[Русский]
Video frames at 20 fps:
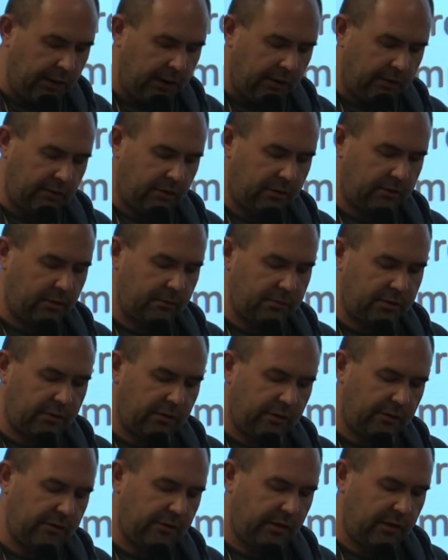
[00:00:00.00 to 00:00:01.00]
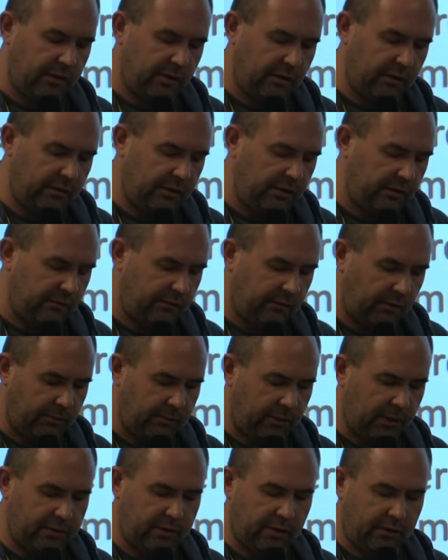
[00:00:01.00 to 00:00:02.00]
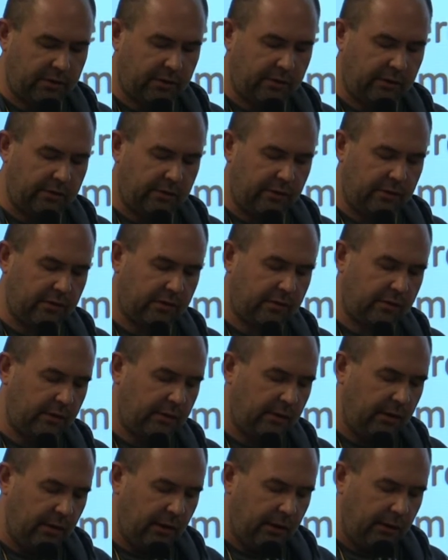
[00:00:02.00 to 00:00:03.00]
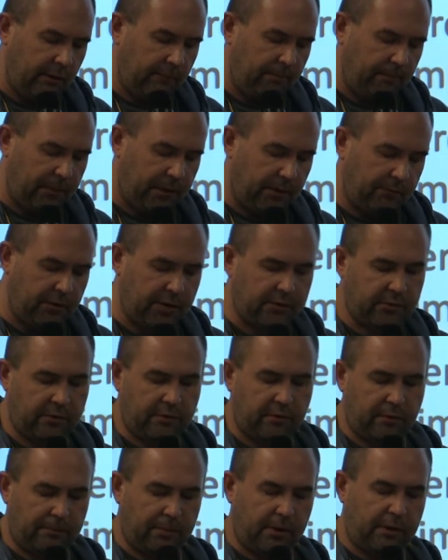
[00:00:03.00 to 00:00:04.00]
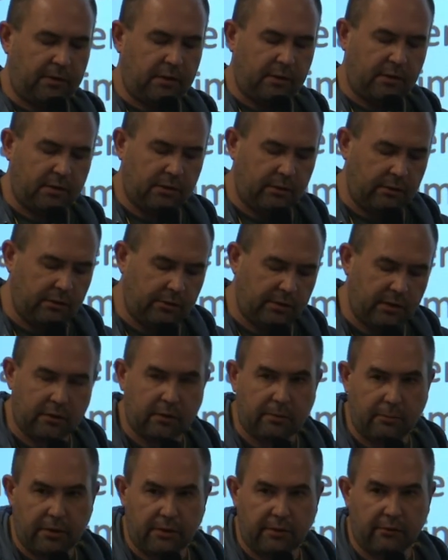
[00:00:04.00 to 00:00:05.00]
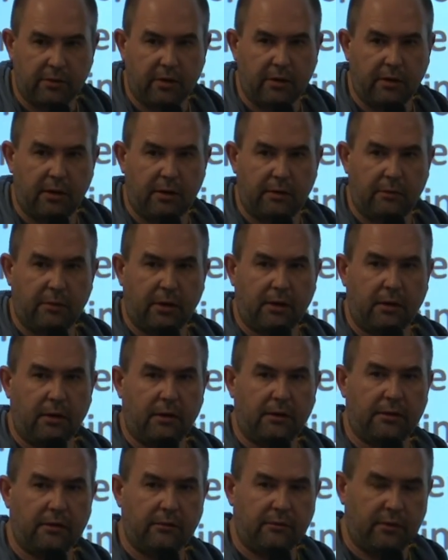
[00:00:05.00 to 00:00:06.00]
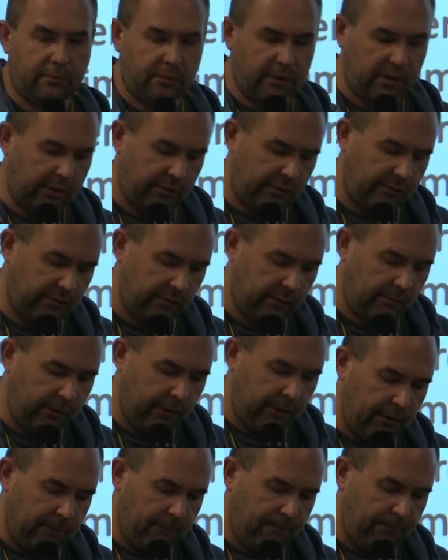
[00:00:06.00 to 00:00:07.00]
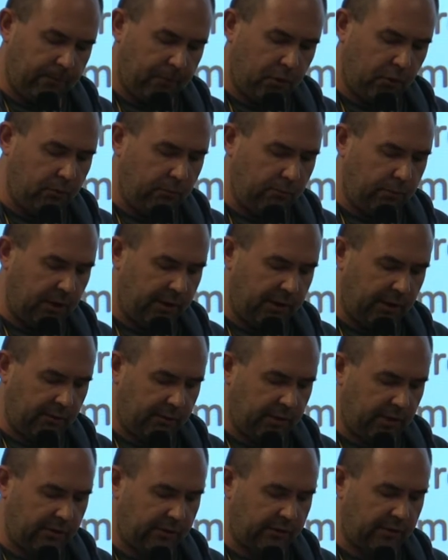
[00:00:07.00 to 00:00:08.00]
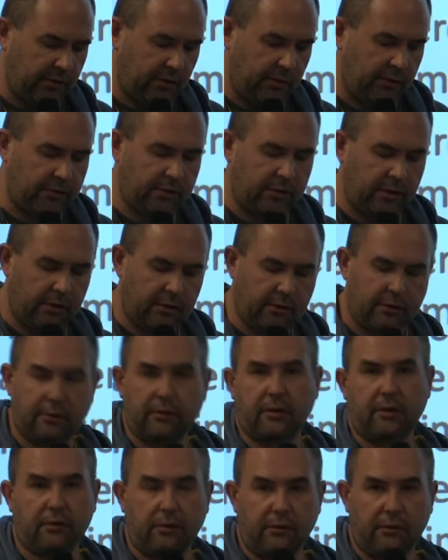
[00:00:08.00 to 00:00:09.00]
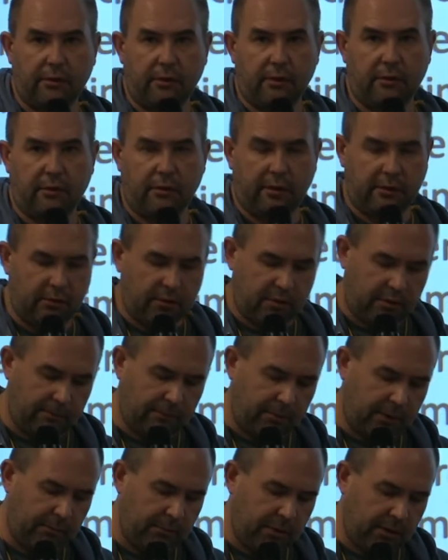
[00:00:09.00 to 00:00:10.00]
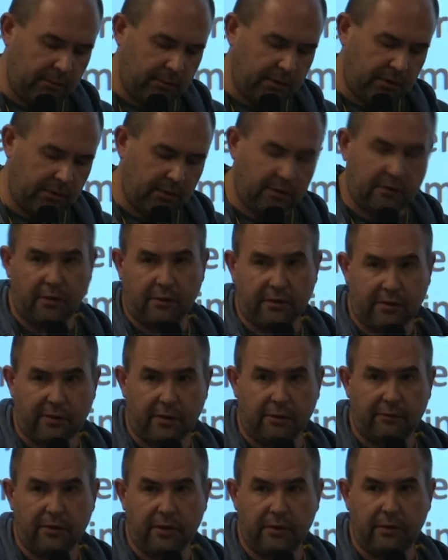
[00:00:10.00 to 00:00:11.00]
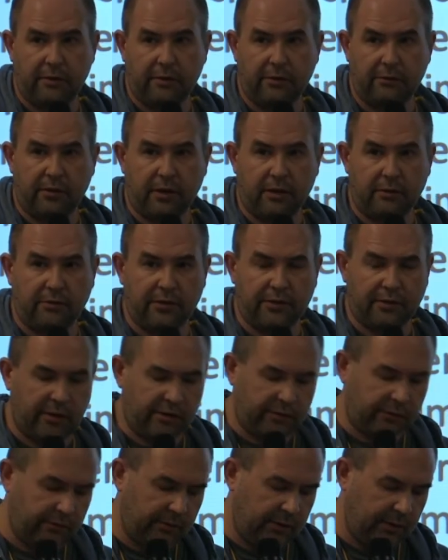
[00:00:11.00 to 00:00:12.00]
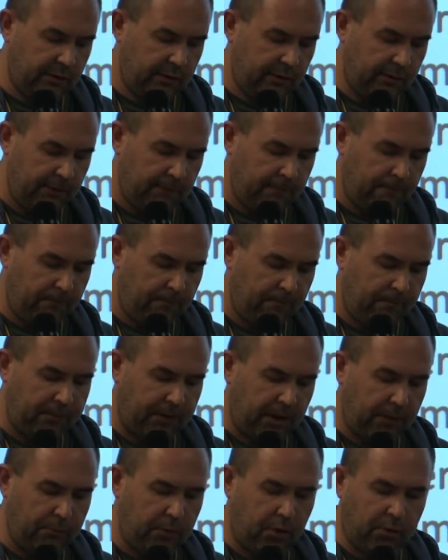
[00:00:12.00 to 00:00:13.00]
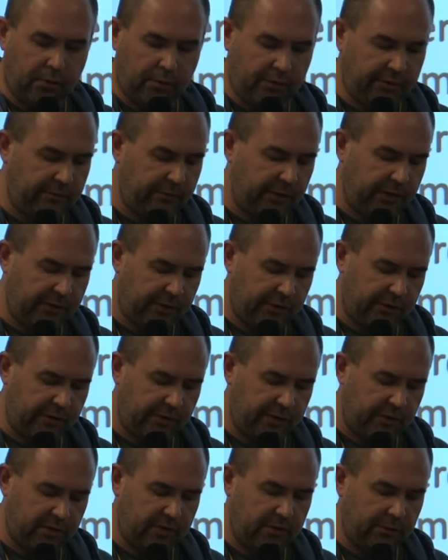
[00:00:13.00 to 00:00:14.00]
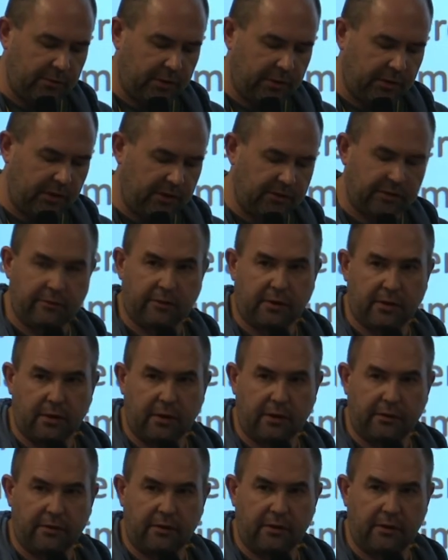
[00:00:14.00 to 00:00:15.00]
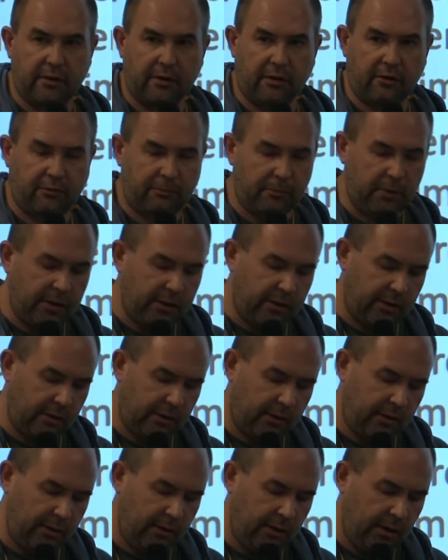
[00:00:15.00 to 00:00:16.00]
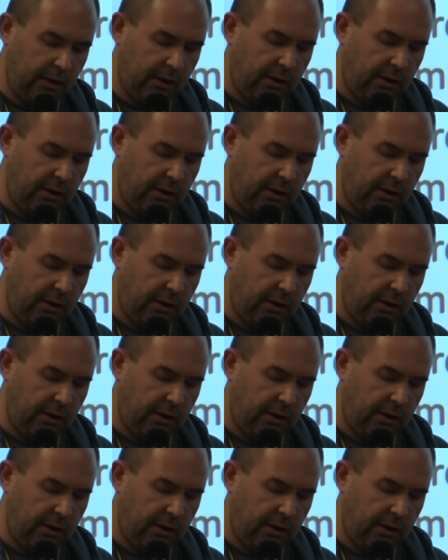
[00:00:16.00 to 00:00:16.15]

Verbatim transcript: но о том, что их знания и действия обладают критической важностью по отношению к нашим индивидуальным и коллективным действиям. Ну, Буае, в частности, иллюстрирует эту идею следующим примером, что если сравнить два высказывания «Богу известно содержимое каждого холодильника в мире» и